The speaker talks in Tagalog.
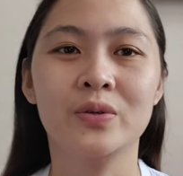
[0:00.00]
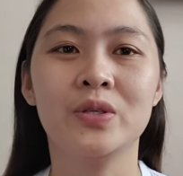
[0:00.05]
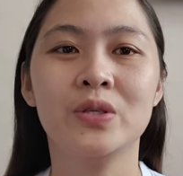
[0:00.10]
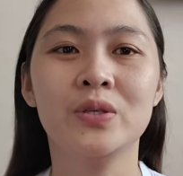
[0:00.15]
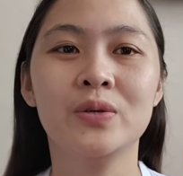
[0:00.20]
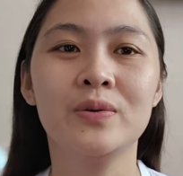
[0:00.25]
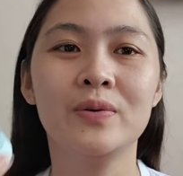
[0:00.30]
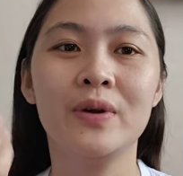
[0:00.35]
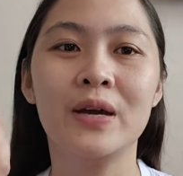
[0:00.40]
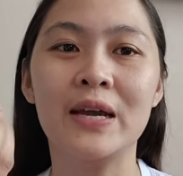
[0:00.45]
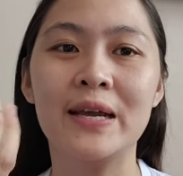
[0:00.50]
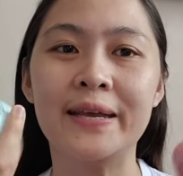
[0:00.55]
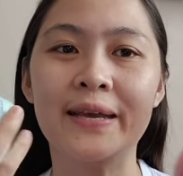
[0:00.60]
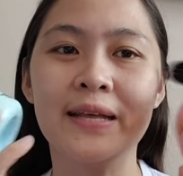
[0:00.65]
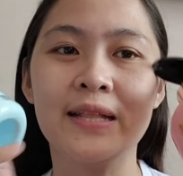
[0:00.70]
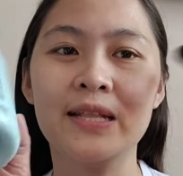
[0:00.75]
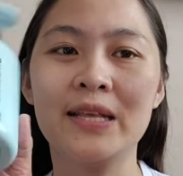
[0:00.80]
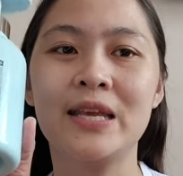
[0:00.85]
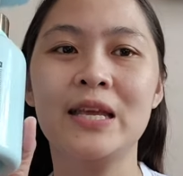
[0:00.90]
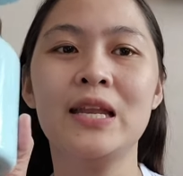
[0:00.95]
So,
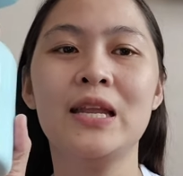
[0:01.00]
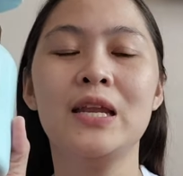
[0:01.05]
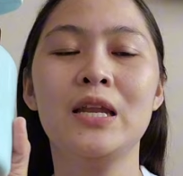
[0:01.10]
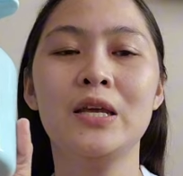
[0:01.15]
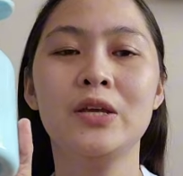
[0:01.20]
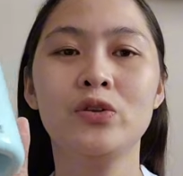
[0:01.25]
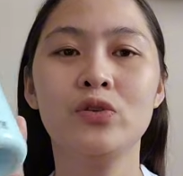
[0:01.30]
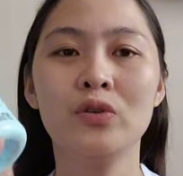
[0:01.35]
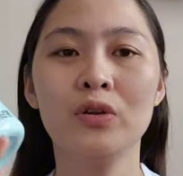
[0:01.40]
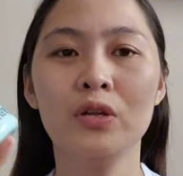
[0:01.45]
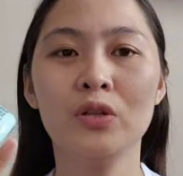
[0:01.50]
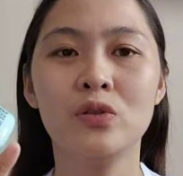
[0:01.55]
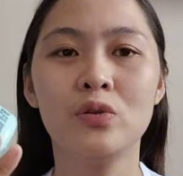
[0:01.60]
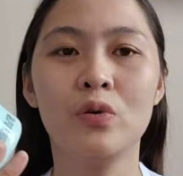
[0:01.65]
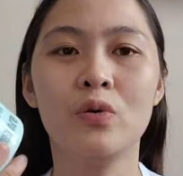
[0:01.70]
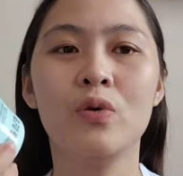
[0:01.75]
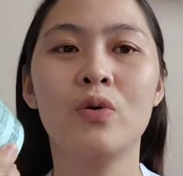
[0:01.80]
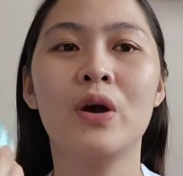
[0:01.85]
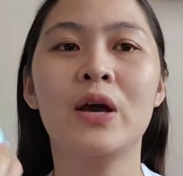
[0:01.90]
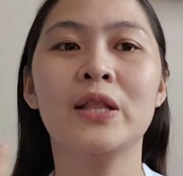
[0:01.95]
ayan, kilala nyo na
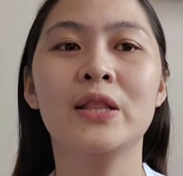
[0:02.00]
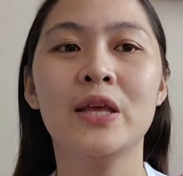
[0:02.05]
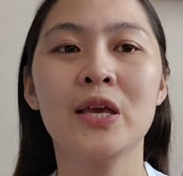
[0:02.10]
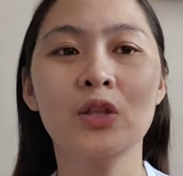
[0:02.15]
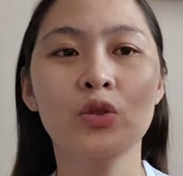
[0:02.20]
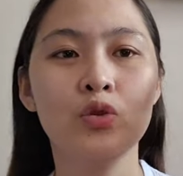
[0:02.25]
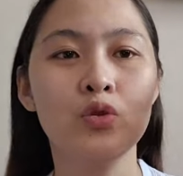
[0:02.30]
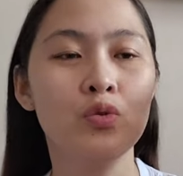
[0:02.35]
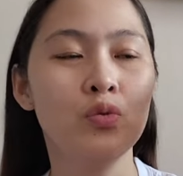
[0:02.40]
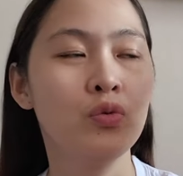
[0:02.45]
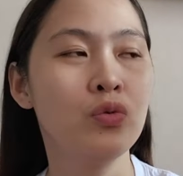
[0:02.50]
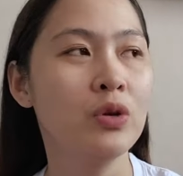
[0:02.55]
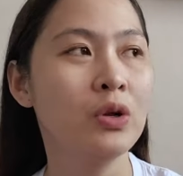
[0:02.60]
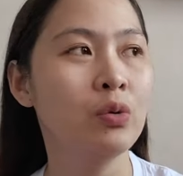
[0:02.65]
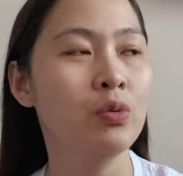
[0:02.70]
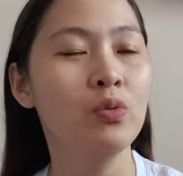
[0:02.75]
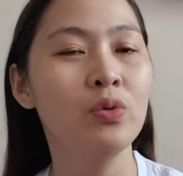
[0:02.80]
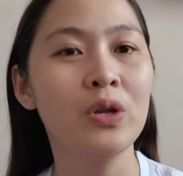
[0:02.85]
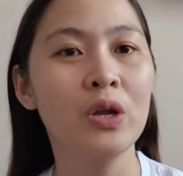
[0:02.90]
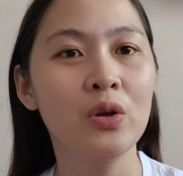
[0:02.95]
to at eto yung
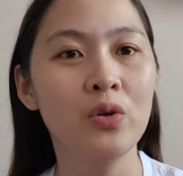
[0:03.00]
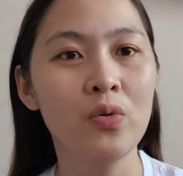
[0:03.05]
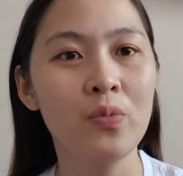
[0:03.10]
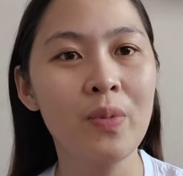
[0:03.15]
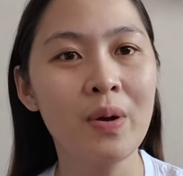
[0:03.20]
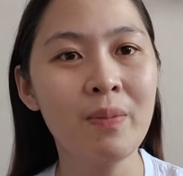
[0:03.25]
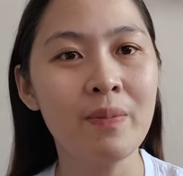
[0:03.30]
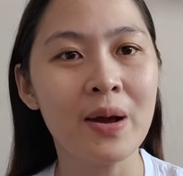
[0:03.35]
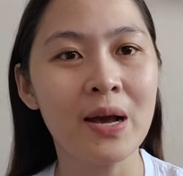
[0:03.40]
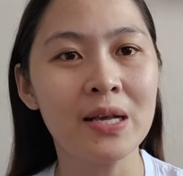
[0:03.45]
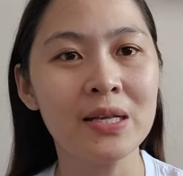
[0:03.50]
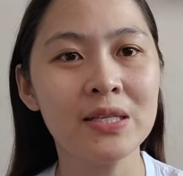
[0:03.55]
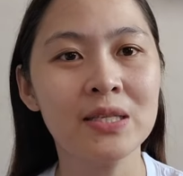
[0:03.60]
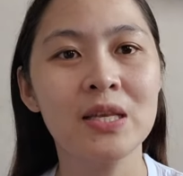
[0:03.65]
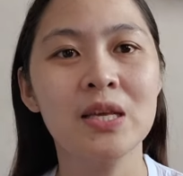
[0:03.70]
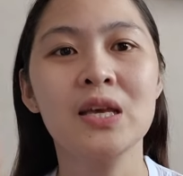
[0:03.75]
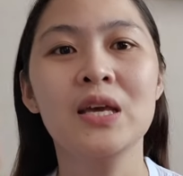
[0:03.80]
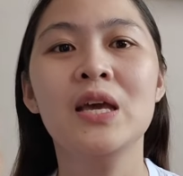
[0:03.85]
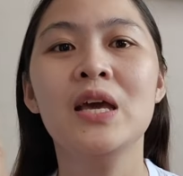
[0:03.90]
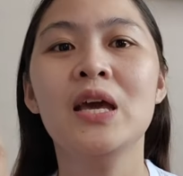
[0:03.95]
unang-unang lumabas
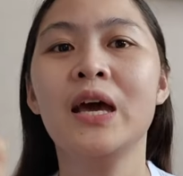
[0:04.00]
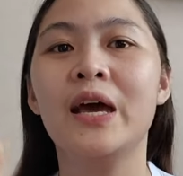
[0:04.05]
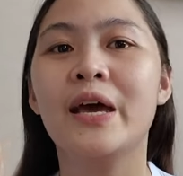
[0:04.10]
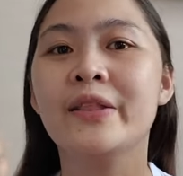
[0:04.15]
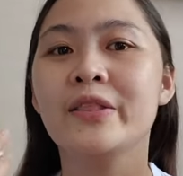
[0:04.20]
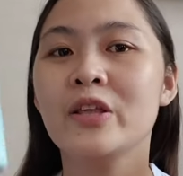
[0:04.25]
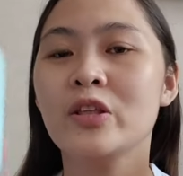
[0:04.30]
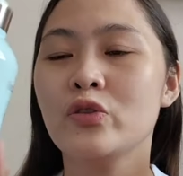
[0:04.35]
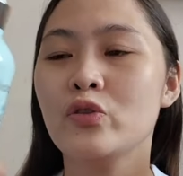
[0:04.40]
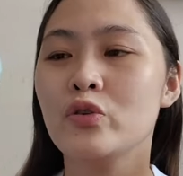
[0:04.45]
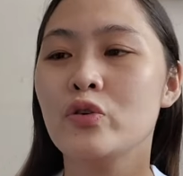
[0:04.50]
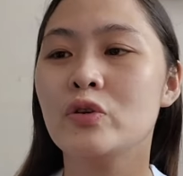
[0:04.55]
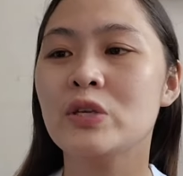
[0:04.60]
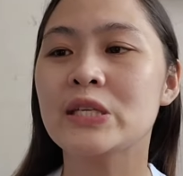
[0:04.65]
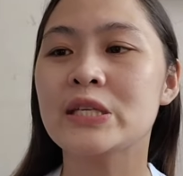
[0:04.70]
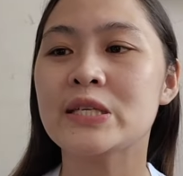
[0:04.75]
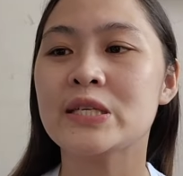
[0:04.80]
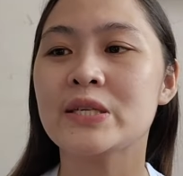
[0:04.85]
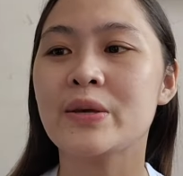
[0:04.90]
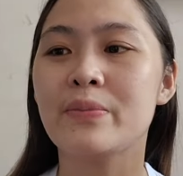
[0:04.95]
at eto yung
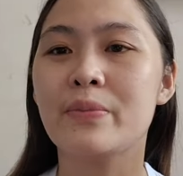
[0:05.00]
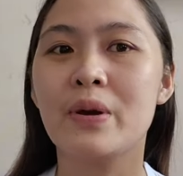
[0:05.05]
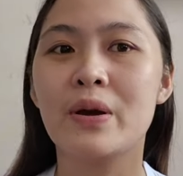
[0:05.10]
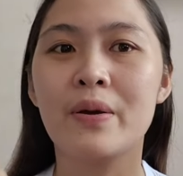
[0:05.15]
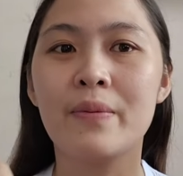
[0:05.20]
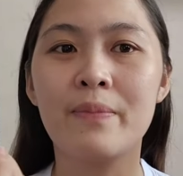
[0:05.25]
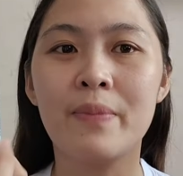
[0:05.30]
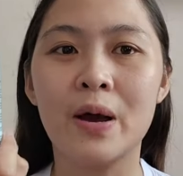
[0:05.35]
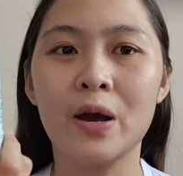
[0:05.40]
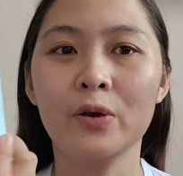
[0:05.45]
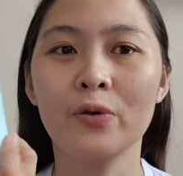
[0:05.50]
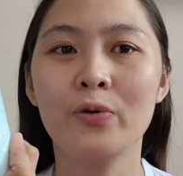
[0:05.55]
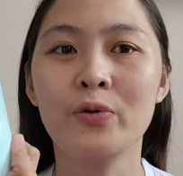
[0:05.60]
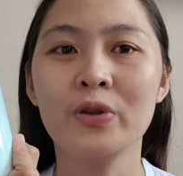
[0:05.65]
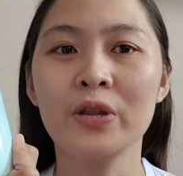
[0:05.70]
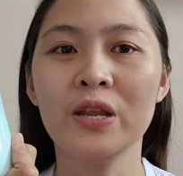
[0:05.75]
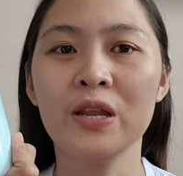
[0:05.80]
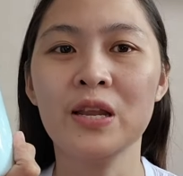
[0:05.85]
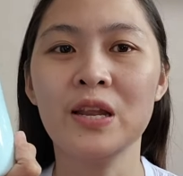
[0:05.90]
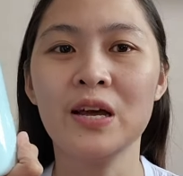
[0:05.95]
isa sa mga bago
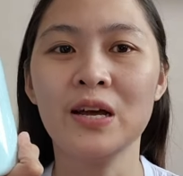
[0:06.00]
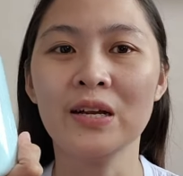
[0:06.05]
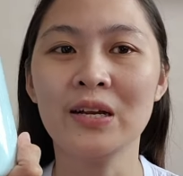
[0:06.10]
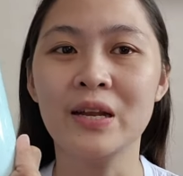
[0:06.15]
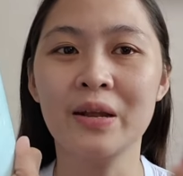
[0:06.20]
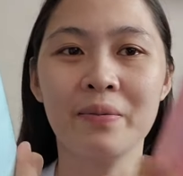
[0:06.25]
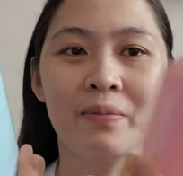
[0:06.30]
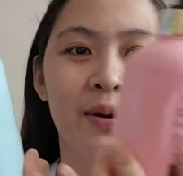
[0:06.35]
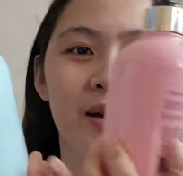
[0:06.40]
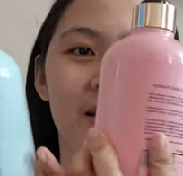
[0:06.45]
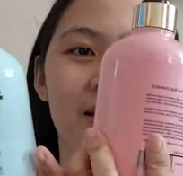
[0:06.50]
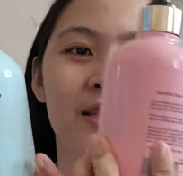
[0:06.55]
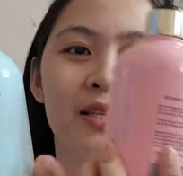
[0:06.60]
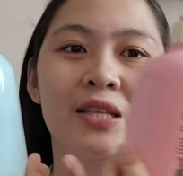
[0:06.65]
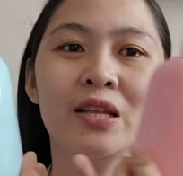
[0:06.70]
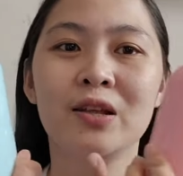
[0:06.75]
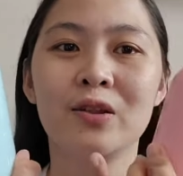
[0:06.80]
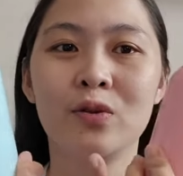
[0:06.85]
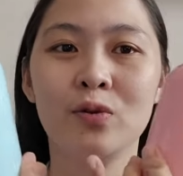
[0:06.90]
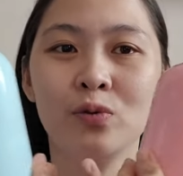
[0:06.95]
nilang
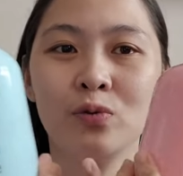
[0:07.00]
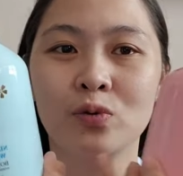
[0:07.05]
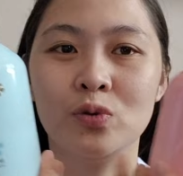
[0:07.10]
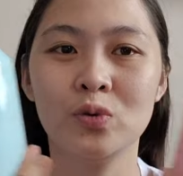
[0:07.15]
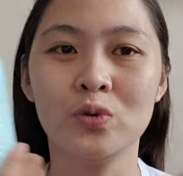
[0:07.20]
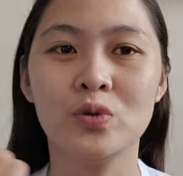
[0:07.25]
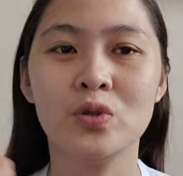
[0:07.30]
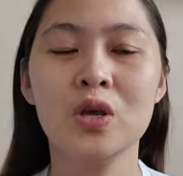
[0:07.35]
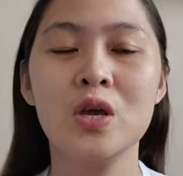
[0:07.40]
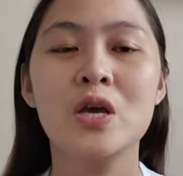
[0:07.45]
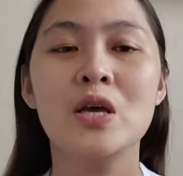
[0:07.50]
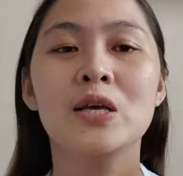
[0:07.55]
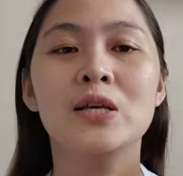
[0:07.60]
labas na lotion.